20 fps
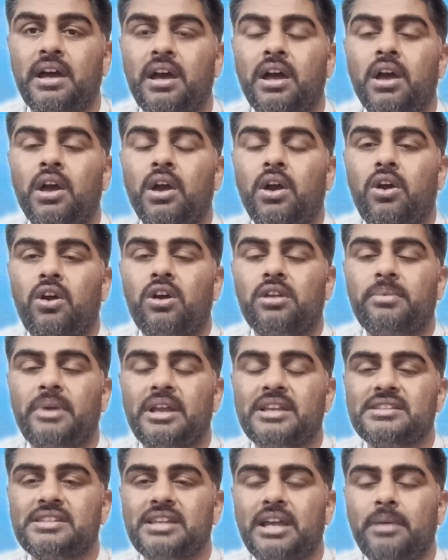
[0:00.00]
था और
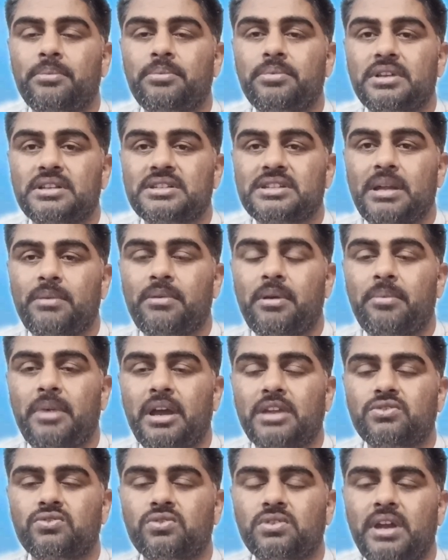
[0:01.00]
भाई साहब
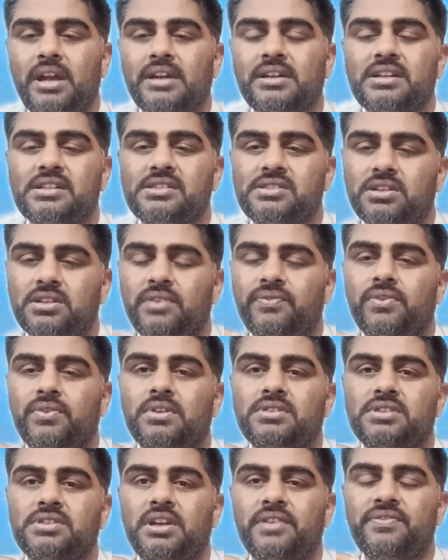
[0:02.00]
इस्लामाबाद यूनाइटेड सिर्फ
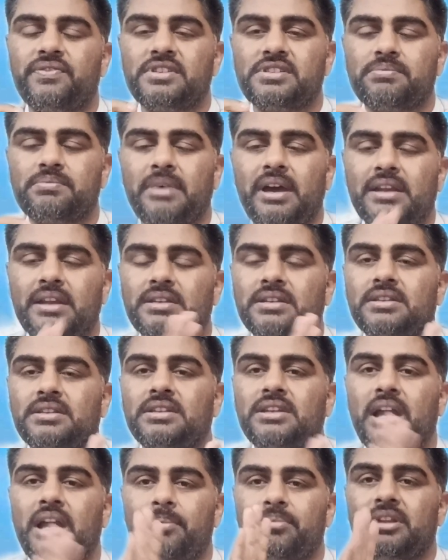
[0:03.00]
और सिर्फ इस बार
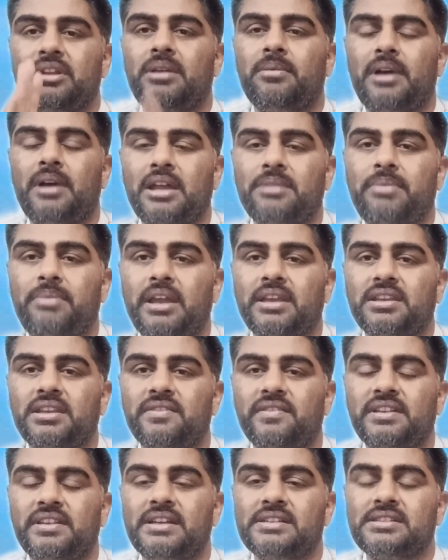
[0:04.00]
जीती है अपने अमाद भाई की
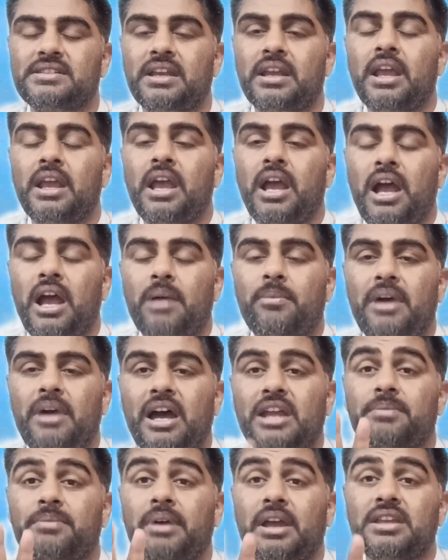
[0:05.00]
वजह से
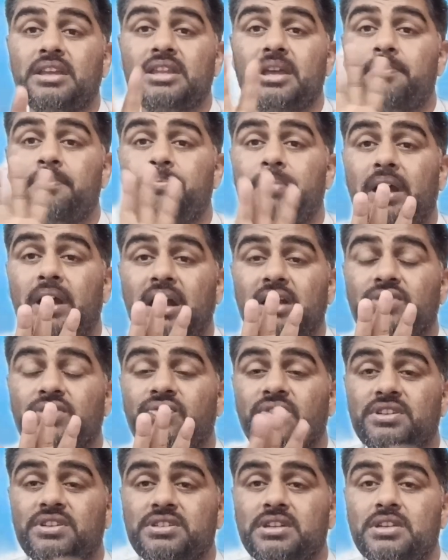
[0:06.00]
अमाद भाई ने पांच
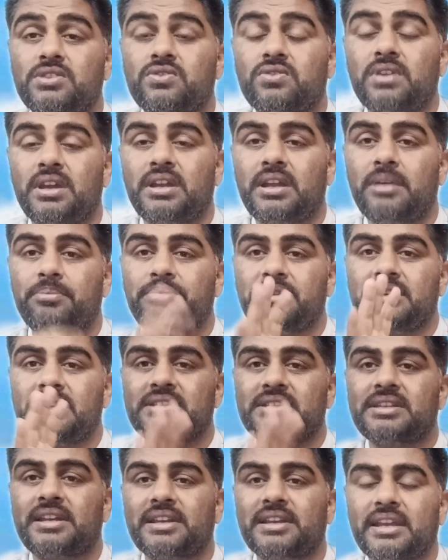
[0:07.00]
विकटें जो है ना
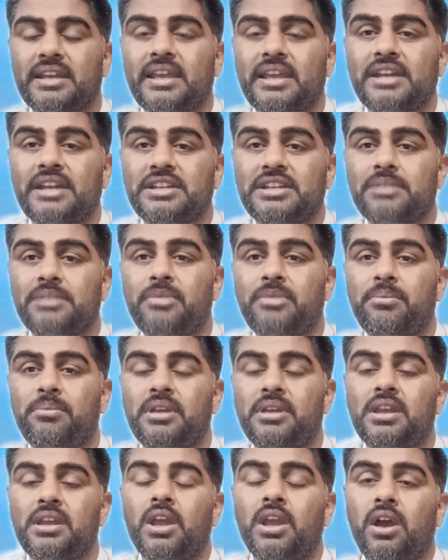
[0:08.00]
पीएसएल के कैरियर में भी